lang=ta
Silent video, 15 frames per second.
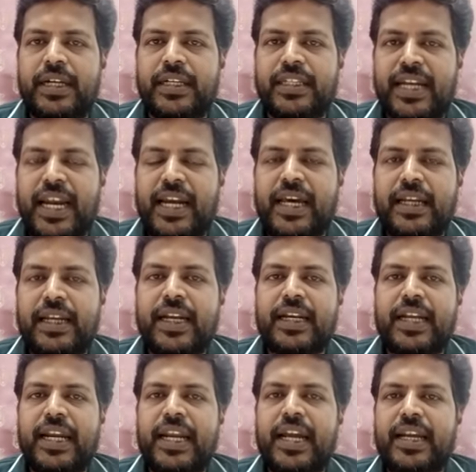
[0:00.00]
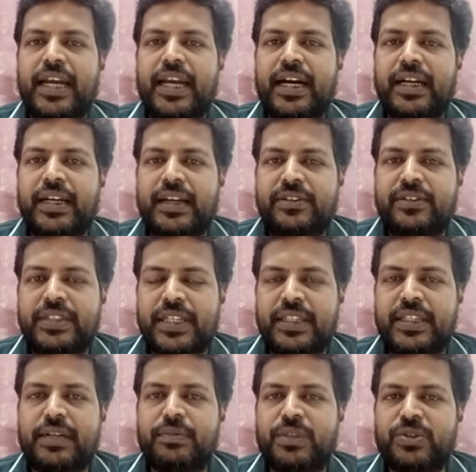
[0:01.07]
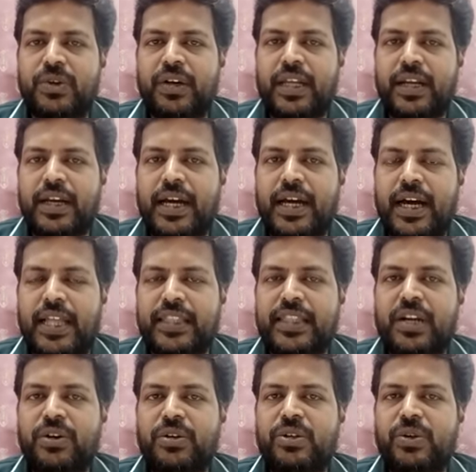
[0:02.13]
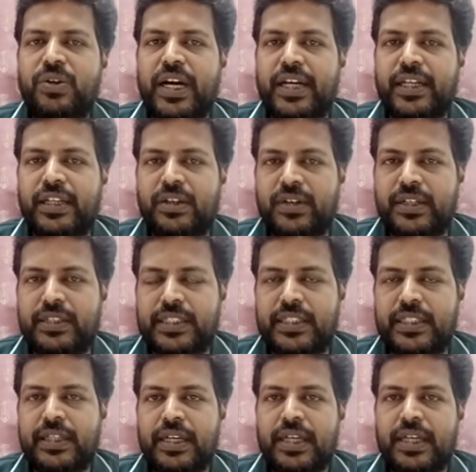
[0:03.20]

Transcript: இது நல்லா இருக்கா நல்லா இல்லையாங்கிற விஷயத்த நம்ம சொல்லிடலாம் அந்த அளவுக்கு ஒரு அக்யூரசி